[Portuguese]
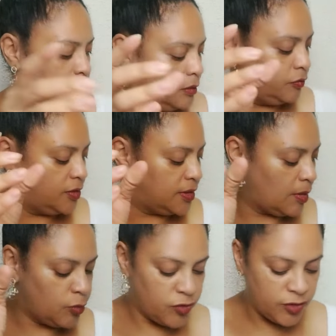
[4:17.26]
Vou estar
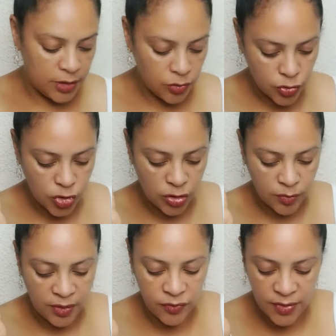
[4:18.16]
mostrando tudinho
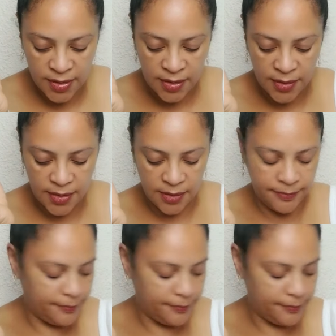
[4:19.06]
pra vocês.